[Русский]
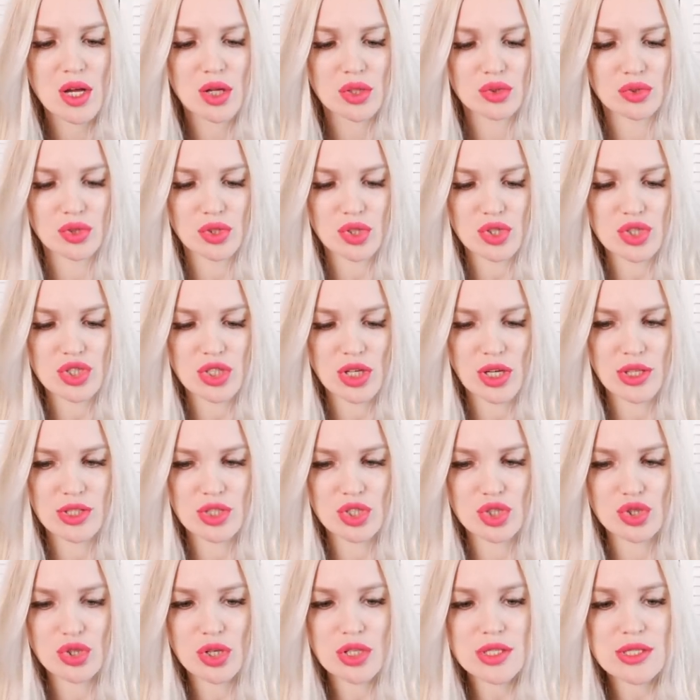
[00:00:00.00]
Ну, короче, эти
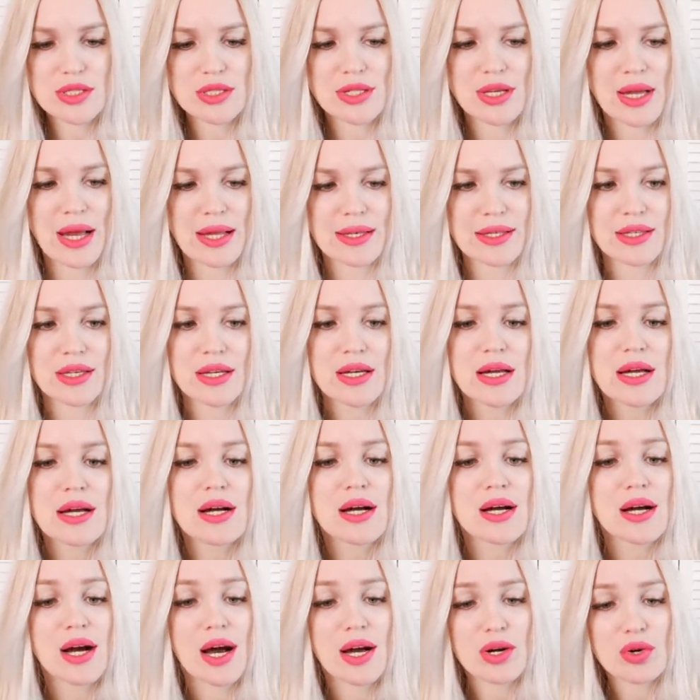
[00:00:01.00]
шортики, они
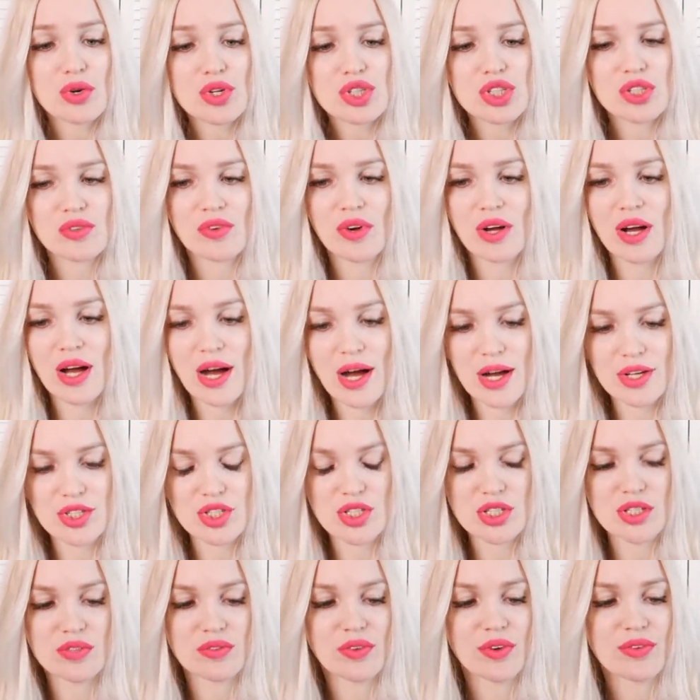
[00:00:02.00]
хорошего
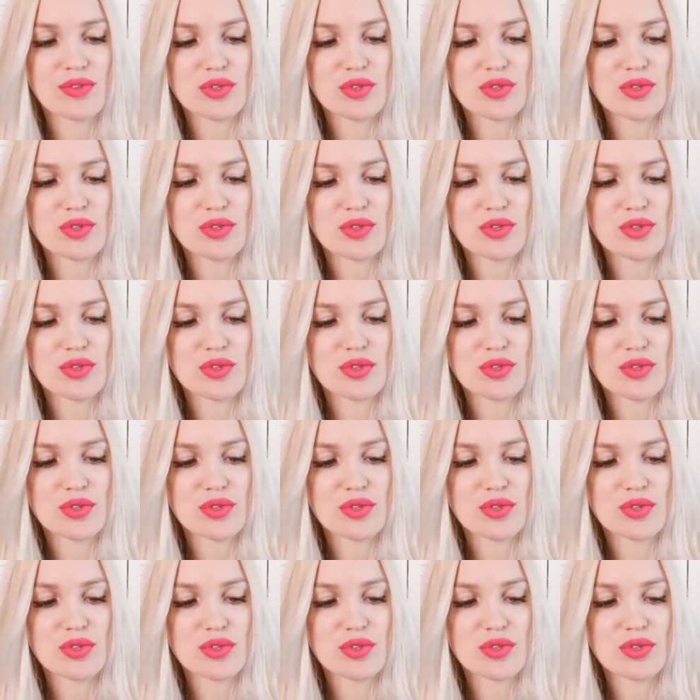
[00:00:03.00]
качества,